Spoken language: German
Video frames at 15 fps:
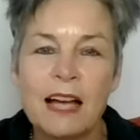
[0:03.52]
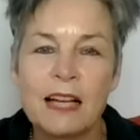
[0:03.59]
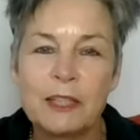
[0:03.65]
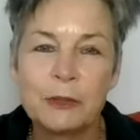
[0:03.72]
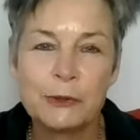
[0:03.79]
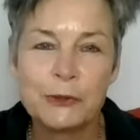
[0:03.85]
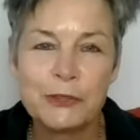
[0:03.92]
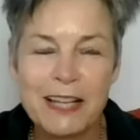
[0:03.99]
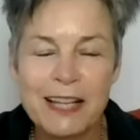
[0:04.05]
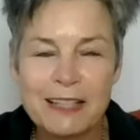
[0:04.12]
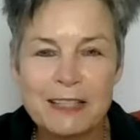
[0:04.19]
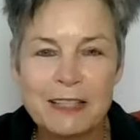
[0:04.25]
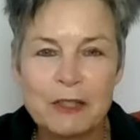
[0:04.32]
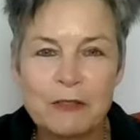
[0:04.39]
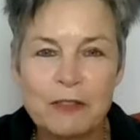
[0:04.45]
Hallo und
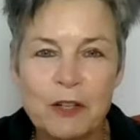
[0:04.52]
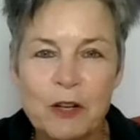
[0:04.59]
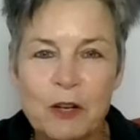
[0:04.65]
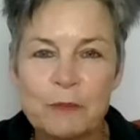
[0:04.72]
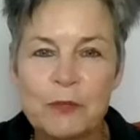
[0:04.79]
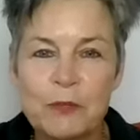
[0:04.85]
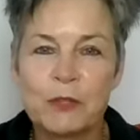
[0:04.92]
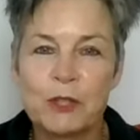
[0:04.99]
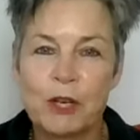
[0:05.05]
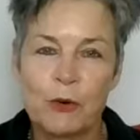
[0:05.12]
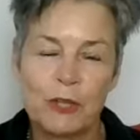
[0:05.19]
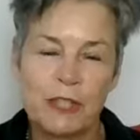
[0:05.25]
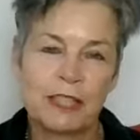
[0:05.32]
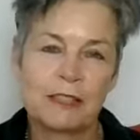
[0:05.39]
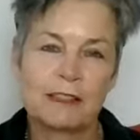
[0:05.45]
herzlich willkommen zu der
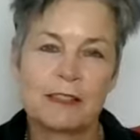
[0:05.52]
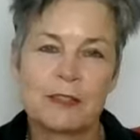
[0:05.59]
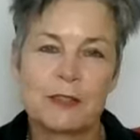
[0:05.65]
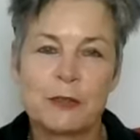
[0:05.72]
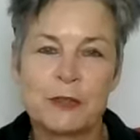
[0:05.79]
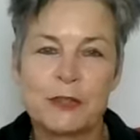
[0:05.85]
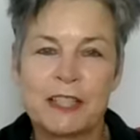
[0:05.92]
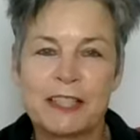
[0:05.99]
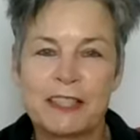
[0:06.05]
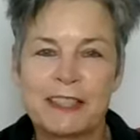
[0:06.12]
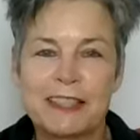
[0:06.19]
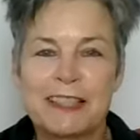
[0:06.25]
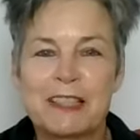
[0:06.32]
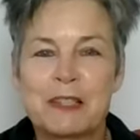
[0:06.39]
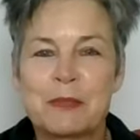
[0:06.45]
heutigen
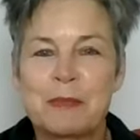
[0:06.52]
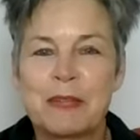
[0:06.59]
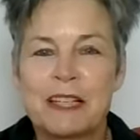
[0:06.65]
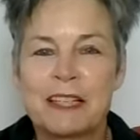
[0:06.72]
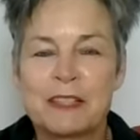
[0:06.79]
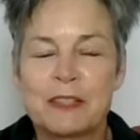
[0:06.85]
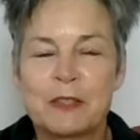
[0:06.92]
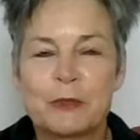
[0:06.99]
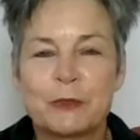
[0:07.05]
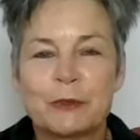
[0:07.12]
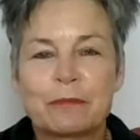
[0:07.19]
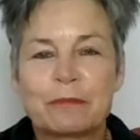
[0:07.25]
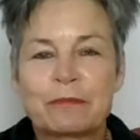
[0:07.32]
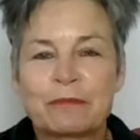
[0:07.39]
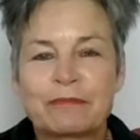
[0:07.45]
Sonntagsinspiration.